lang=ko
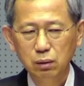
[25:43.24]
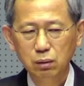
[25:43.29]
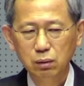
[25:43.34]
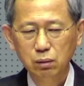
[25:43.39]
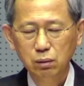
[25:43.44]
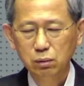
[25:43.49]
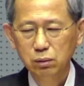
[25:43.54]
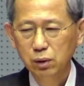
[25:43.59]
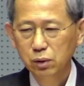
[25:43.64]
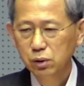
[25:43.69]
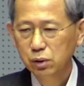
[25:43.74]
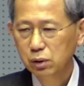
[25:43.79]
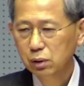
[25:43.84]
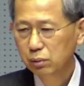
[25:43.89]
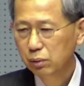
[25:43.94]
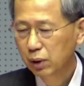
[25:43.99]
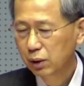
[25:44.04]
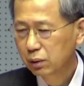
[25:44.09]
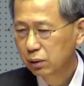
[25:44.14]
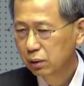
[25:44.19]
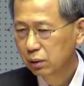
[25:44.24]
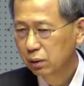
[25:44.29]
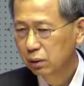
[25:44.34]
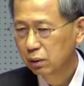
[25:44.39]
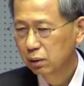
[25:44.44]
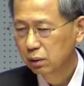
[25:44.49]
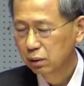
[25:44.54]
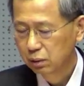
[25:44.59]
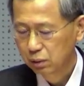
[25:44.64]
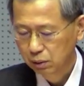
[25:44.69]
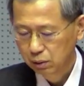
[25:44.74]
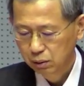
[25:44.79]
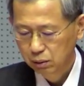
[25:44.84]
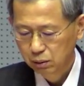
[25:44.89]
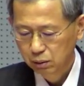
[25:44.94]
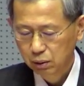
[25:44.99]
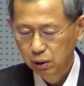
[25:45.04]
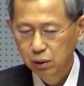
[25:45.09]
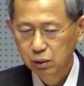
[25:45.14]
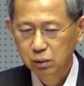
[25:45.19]
근데 지금
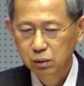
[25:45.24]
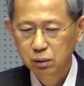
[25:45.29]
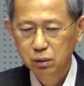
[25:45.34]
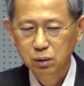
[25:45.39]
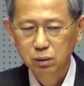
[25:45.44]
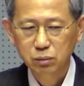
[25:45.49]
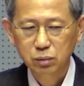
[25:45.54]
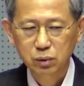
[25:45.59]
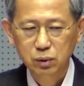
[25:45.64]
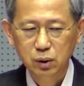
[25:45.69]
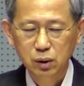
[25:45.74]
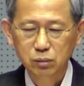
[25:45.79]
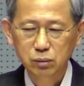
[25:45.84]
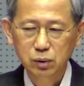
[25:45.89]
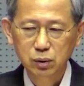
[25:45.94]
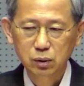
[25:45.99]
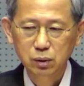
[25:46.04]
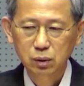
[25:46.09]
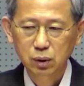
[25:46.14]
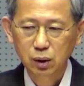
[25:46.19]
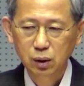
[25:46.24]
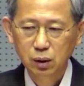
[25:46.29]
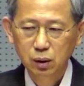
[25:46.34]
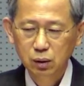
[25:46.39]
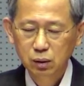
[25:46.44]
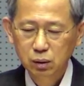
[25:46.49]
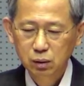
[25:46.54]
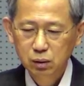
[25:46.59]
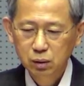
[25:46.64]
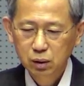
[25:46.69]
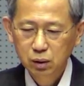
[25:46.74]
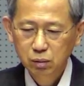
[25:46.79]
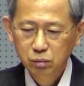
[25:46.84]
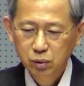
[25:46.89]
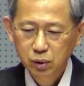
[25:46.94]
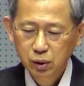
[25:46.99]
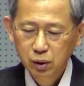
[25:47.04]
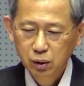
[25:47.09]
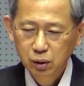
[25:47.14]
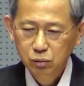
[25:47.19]
와서 하는 거는 뭐냐면 이렇게
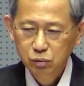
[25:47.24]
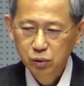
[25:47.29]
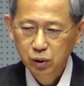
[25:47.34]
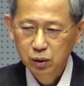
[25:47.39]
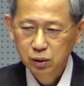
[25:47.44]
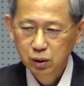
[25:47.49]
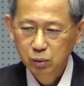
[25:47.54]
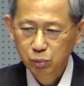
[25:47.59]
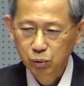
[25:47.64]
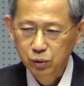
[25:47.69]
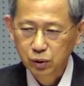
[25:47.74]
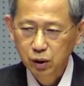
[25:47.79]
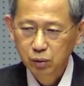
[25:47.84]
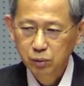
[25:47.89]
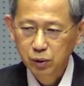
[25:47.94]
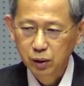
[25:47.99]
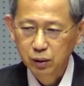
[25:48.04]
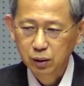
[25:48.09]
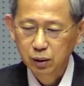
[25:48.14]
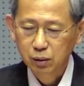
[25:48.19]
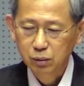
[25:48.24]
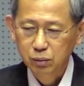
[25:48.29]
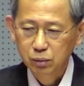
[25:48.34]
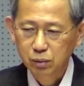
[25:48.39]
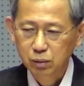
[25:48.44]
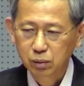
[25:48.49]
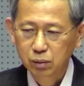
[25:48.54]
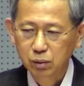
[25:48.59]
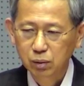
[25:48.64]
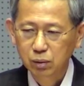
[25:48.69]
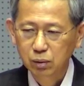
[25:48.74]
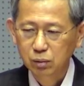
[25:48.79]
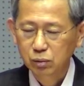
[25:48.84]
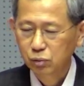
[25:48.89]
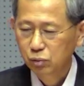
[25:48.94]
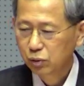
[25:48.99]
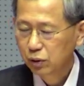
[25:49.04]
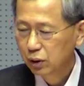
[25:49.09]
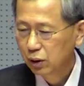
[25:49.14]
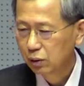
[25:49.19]
왜 우리한테 보탬이 안 되고
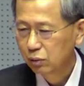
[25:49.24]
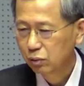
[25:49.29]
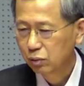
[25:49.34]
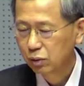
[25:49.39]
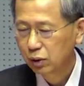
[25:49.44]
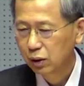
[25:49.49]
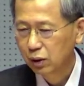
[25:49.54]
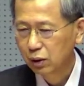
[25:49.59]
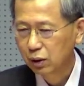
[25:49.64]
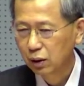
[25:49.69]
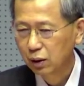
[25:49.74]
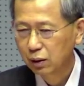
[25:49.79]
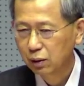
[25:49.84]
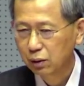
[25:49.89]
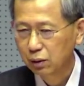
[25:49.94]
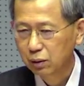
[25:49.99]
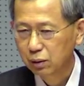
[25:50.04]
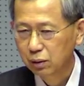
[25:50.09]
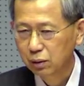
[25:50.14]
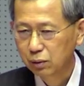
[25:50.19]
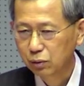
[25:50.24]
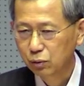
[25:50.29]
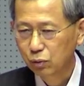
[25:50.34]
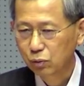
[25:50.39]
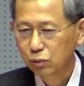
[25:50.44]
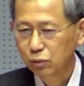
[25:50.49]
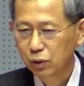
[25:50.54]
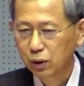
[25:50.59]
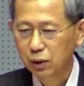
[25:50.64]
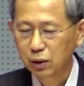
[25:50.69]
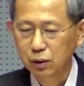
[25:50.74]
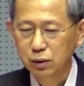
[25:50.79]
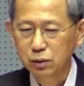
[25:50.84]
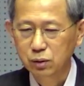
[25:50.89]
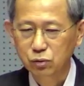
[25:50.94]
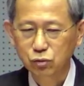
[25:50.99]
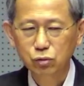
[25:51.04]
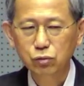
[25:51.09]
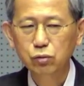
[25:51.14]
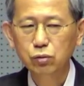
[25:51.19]
우리 우리 인간의 어떤 욕구에 대해서
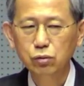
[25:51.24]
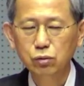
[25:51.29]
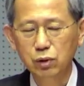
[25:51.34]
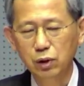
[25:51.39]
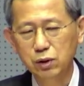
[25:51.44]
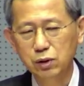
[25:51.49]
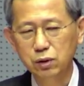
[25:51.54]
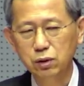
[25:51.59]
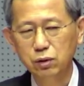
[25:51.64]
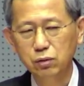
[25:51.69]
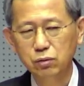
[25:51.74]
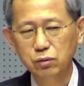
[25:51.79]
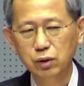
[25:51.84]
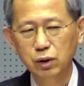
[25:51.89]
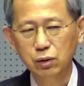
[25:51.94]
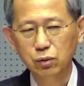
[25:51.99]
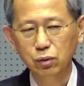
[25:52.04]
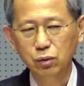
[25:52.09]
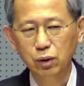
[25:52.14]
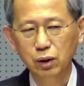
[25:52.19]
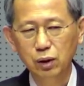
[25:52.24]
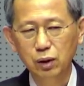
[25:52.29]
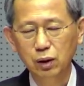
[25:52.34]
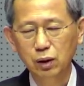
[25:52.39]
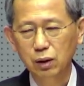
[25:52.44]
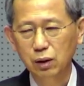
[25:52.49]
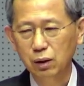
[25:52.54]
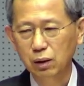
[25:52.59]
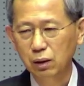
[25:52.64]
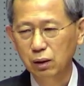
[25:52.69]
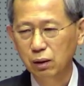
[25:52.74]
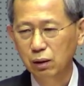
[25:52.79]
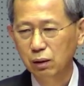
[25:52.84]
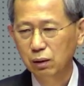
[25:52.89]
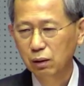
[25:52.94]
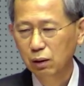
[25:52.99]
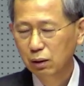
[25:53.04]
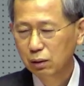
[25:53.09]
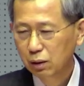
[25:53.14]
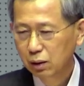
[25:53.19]
충족을 안 시켜주냐 교회가
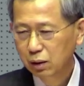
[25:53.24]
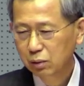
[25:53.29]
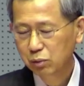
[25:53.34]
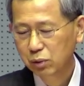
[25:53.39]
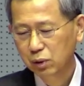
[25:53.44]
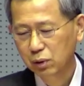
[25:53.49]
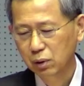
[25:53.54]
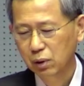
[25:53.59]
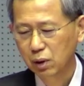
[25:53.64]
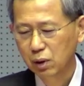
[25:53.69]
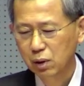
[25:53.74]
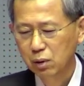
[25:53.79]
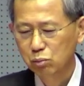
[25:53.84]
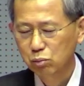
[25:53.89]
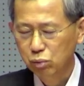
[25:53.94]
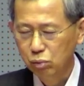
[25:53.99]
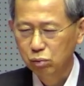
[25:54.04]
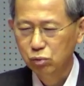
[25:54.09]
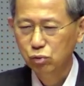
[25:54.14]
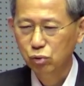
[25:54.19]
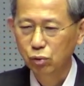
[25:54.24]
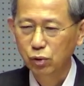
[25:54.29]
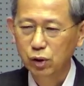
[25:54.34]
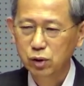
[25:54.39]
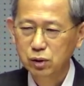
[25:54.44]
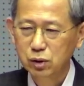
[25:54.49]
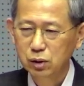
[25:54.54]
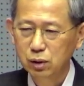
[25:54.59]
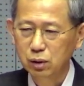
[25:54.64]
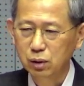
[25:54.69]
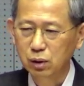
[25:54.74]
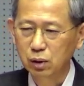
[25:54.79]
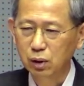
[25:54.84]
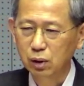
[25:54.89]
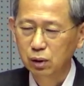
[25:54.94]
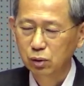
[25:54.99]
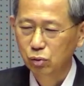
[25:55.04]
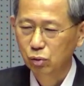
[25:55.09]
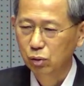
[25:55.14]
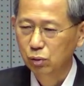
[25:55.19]
하나님이 뭐 줘야지
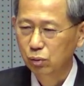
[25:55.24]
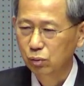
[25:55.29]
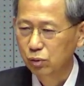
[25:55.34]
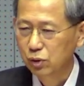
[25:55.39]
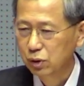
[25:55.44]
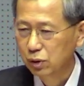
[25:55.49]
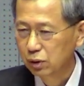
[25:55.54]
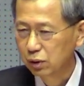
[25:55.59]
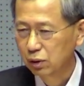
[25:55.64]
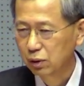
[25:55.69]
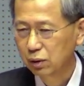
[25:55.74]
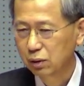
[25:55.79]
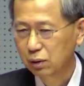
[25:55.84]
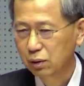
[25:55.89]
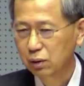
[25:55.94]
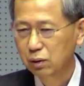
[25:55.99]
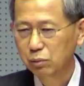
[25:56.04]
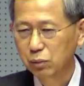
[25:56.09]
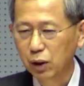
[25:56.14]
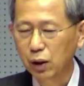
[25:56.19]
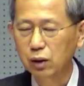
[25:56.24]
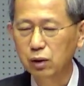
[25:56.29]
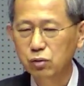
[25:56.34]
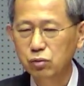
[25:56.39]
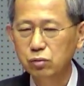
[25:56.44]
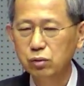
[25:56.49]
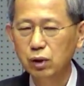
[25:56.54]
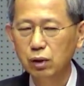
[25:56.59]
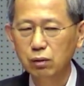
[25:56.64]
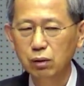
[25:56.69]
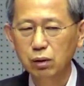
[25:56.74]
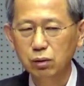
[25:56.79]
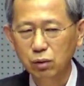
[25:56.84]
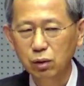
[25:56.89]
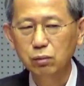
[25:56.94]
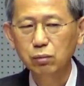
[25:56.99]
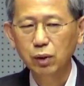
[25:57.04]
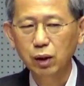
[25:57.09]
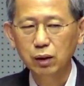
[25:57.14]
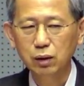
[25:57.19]
교회로 오지 그래서 많이 준다고 하는 게
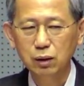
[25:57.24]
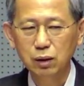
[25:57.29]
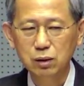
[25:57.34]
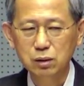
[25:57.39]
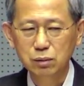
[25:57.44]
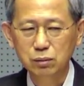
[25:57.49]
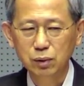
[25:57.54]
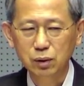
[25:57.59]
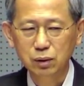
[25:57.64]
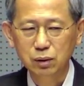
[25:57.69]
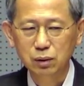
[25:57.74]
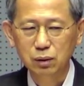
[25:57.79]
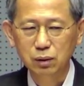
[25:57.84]
많이 가지만은